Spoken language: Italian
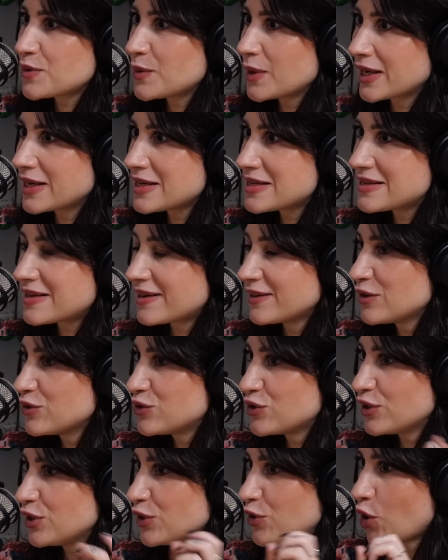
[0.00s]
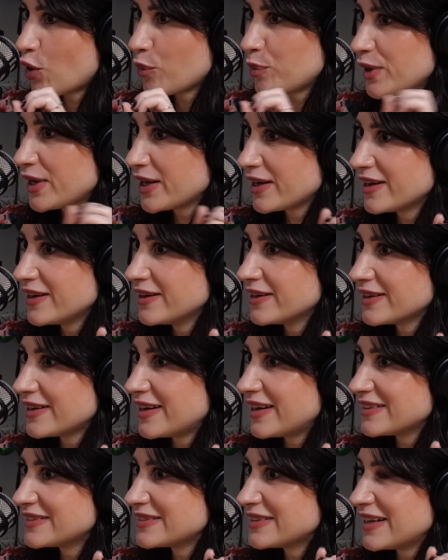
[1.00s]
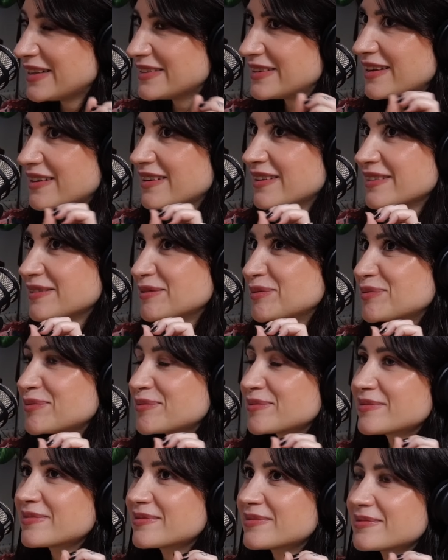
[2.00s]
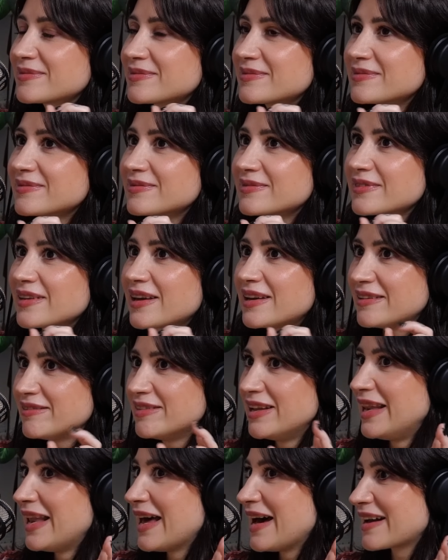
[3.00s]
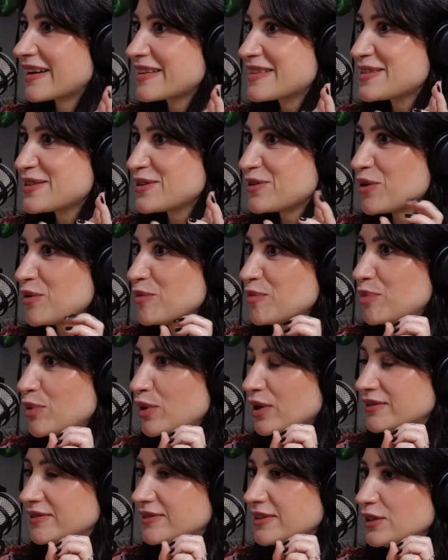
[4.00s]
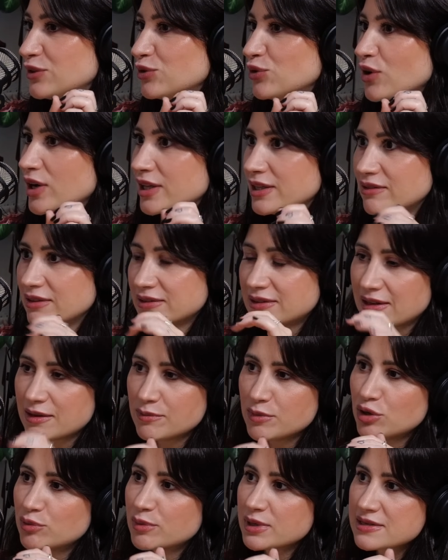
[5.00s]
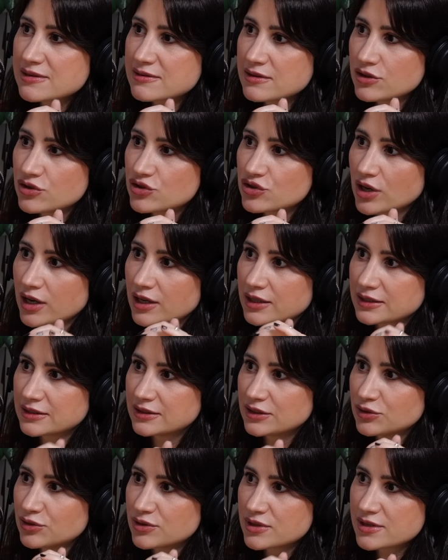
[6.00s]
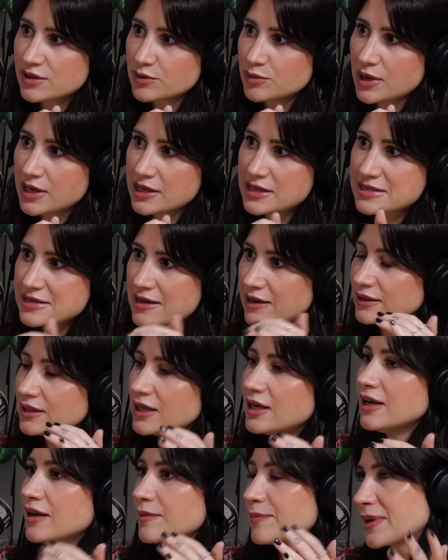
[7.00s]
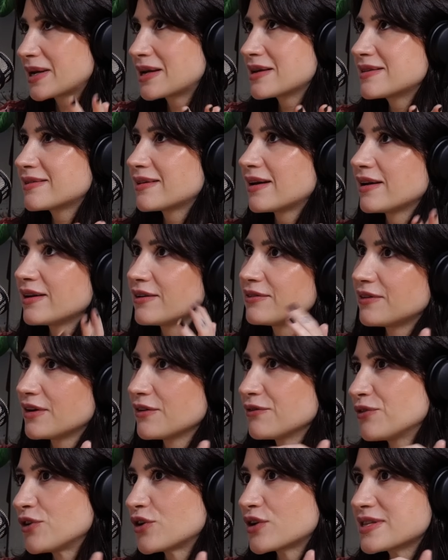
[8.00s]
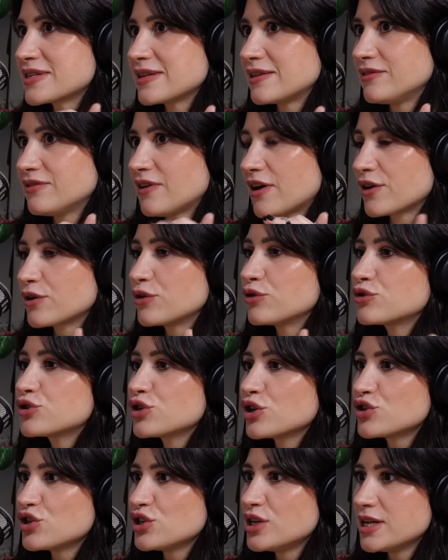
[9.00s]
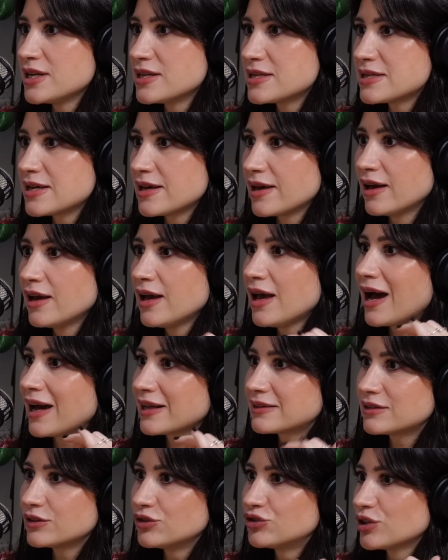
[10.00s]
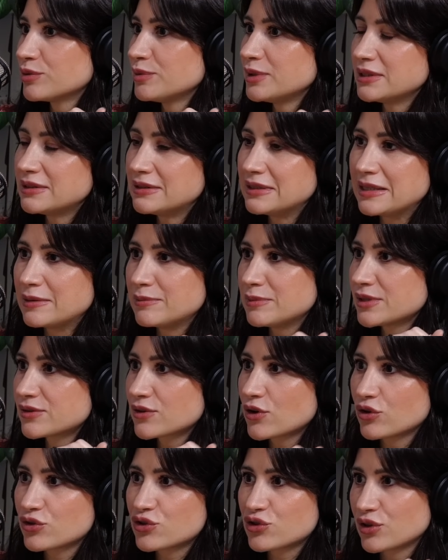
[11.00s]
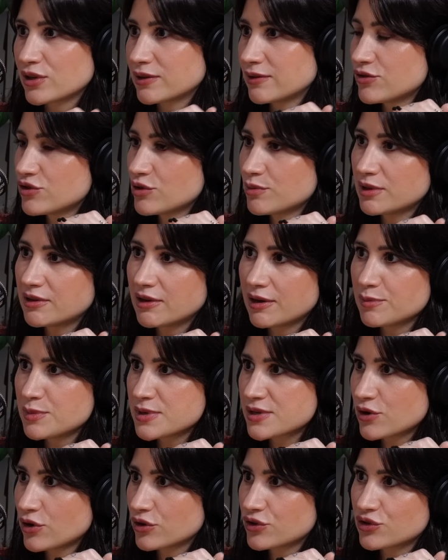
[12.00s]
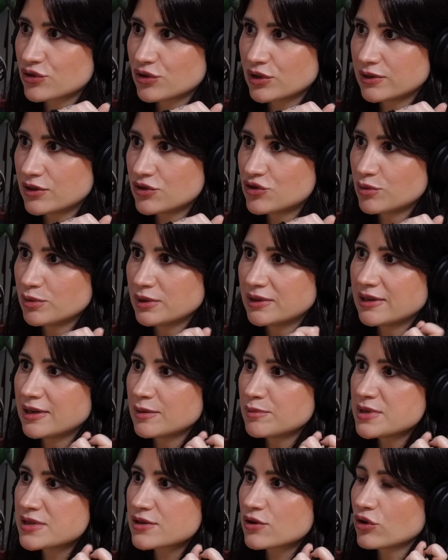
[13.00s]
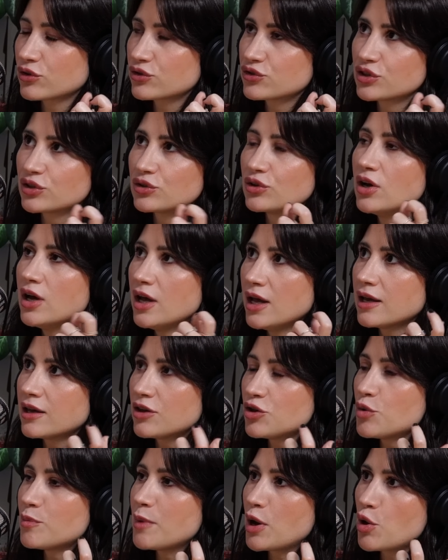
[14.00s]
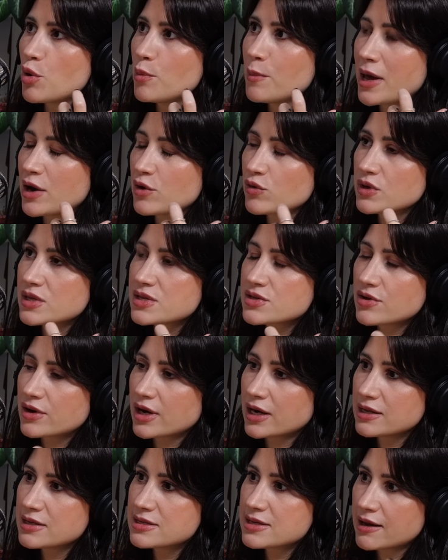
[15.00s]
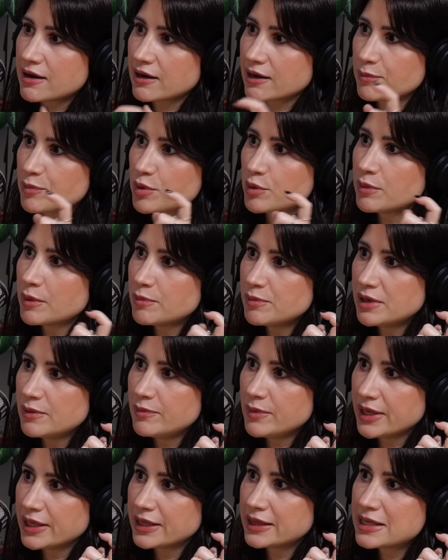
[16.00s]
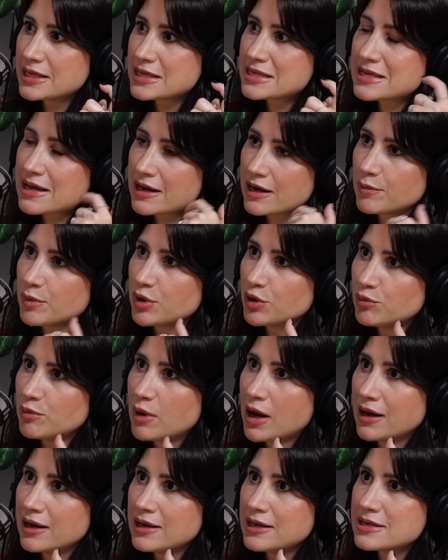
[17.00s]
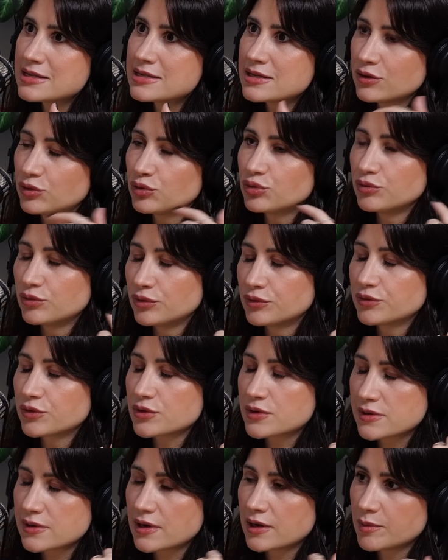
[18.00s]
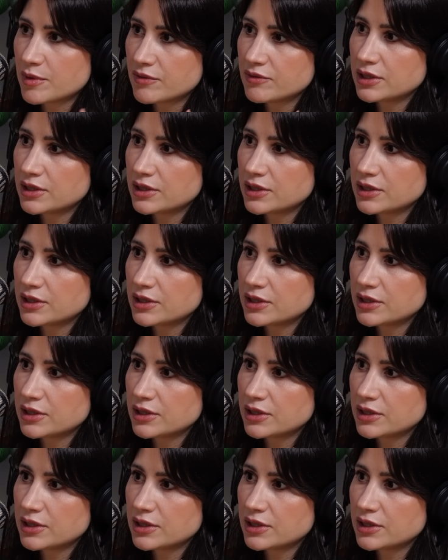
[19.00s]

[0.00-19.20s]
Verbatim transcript: qualche strategia di coping è andata a livellarsi no? un pochettino, è diventata meno massiccia e di conseguenza, perché sai, a, forza di far goccia cinese, atteggiamenti che mi scocciano, atteggiamenti che mi scocciano, atteggiamenti che mi scocciano, io mano a mano inizio a realizzare che probabilmente sarei meno male se tu non fossi nella mia